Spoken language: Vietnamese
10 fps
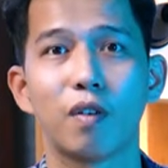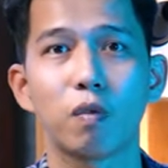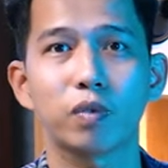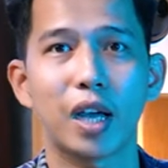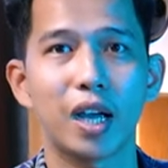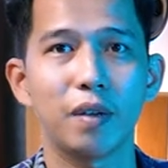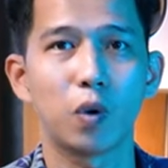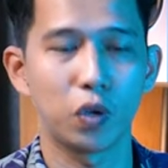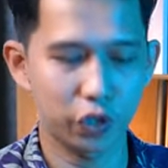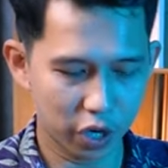một cái
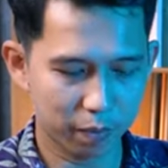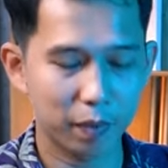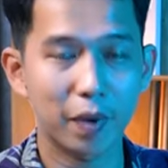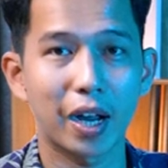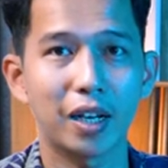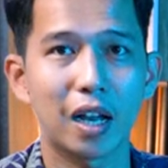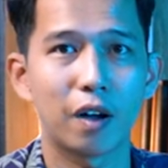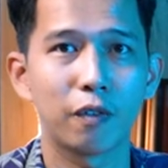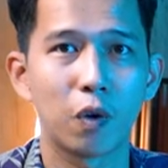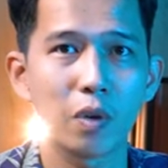buổi stream hôm nay
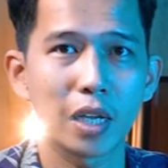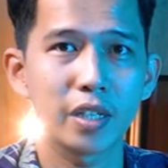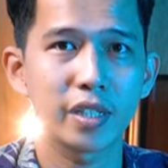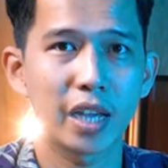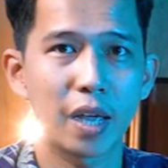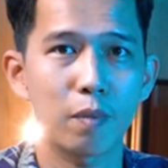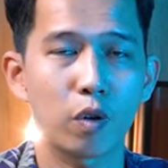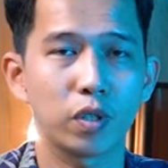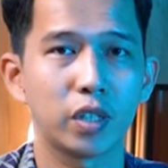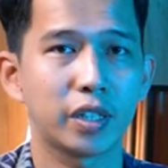là Vũ đã chia sẻ
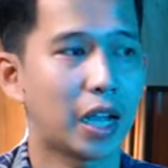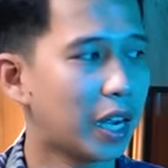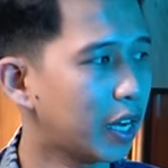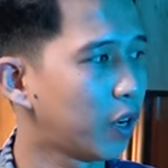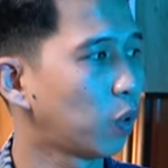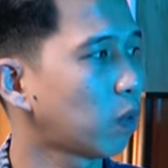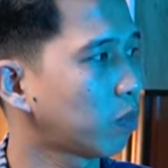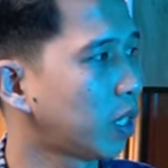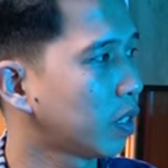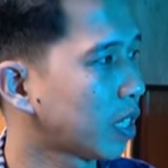mọi người khá đầy đủ thông
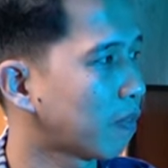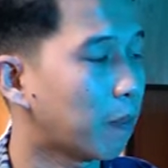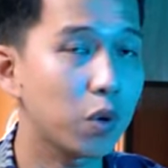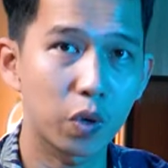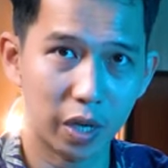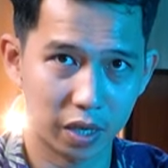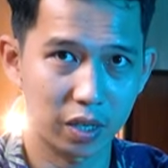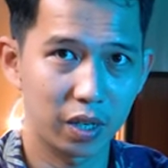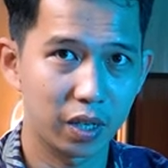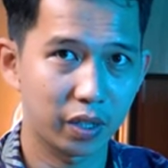tin những sản phẩm Dual này
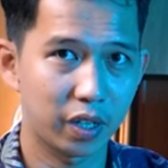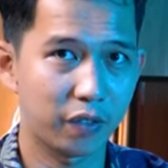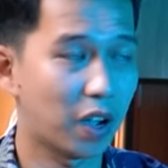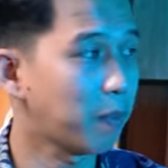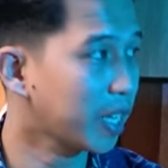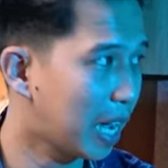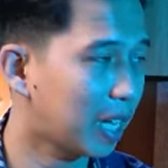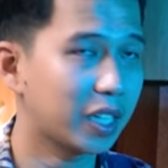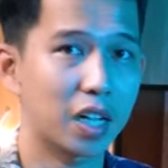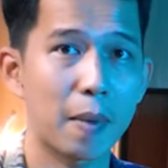thì về mức
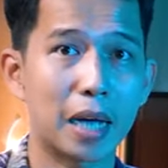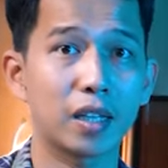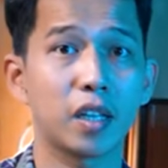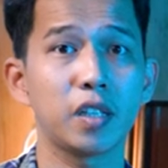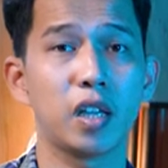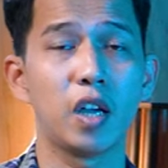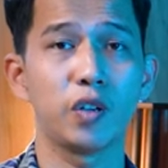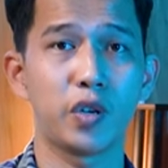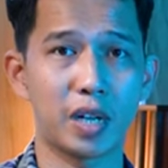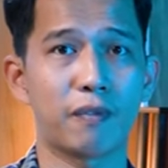giá thì các bạn có thể
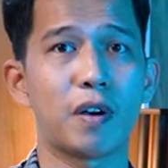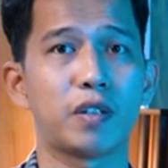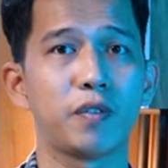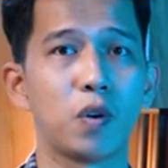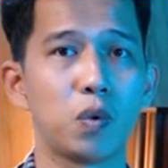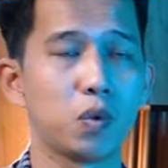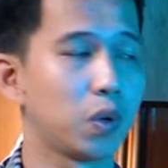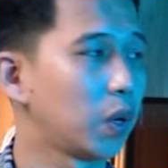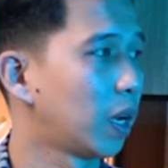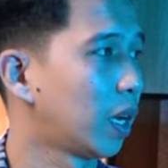truy cập vào thiên vũ uh,
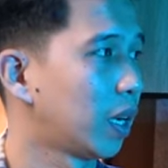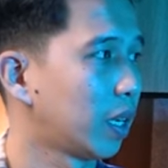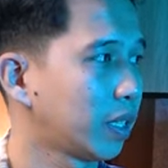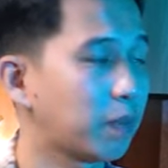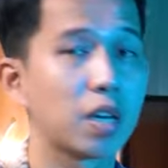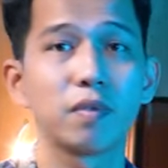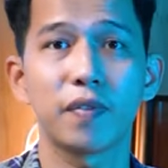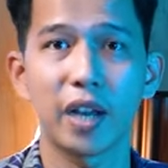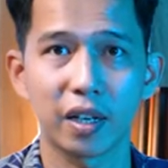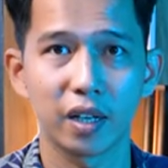ờ, com
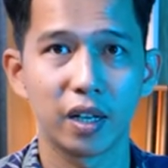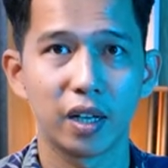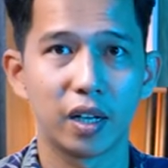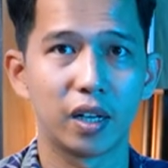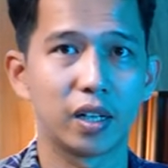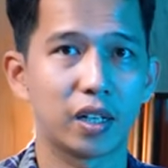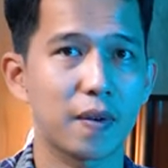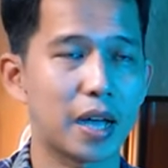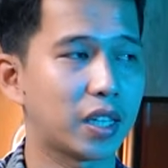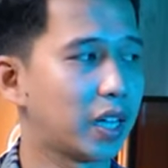vn uh, ờ, các
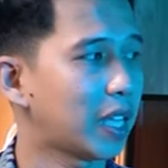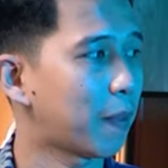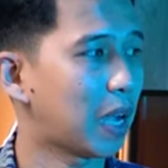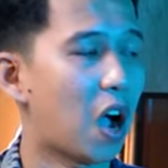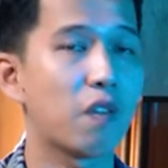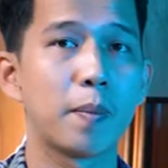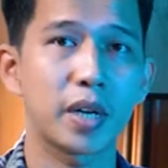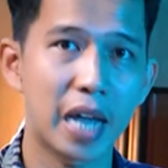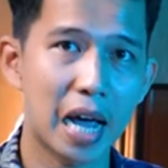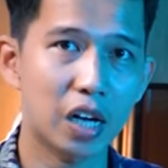bạn có thể tham khảo về mức
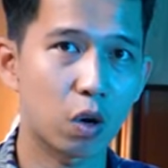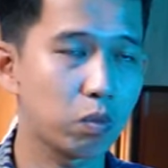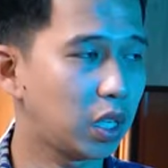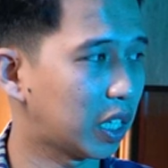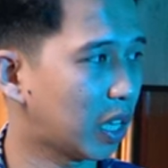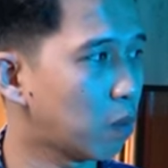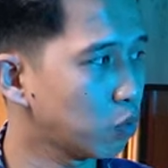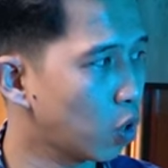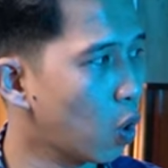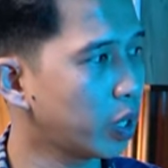giá cũng như là thông
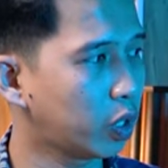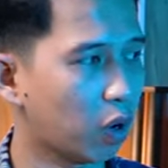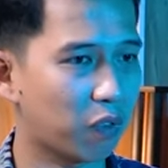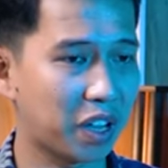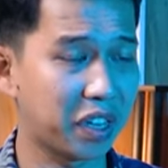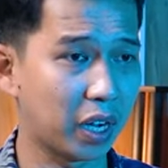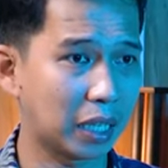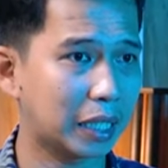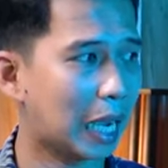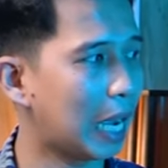số kỹ thuật và
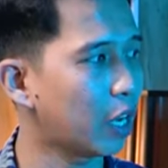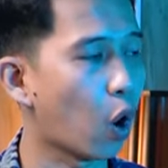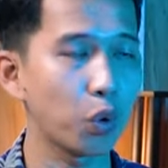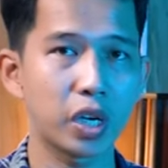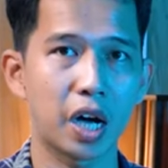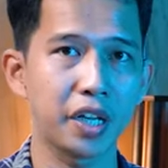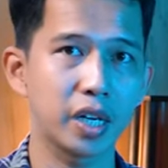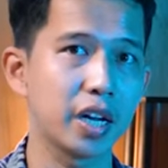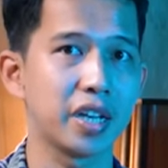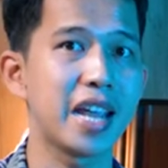những cái hỗ trợ những
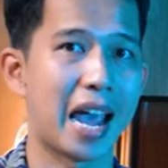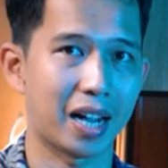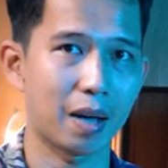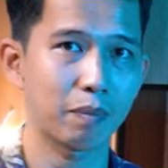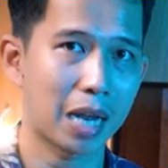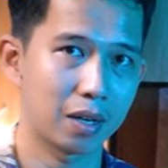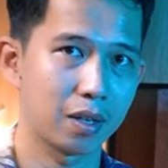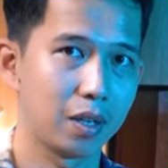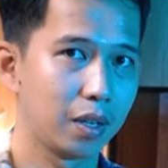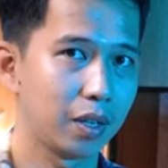cái định dạng âm thanh
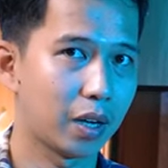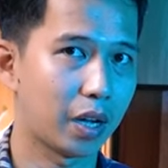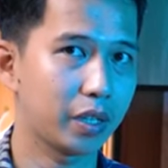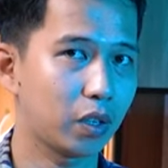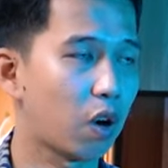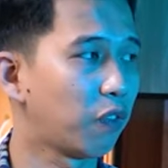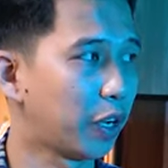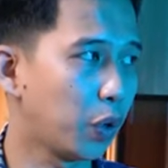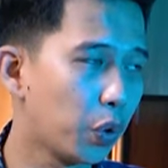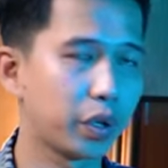Đấy, còn về
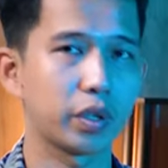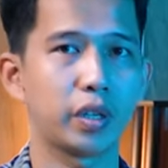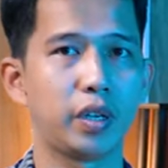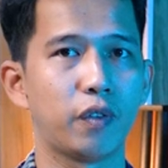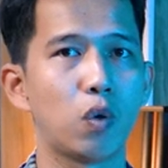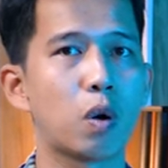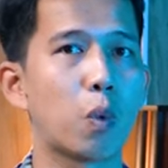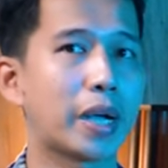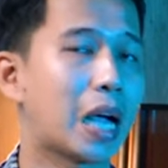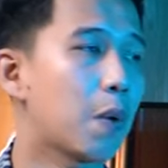đun thì Vũ không
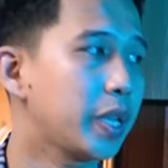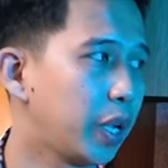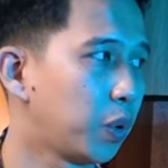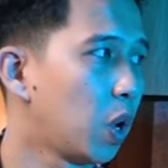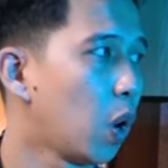quảng cáo quá nhiều.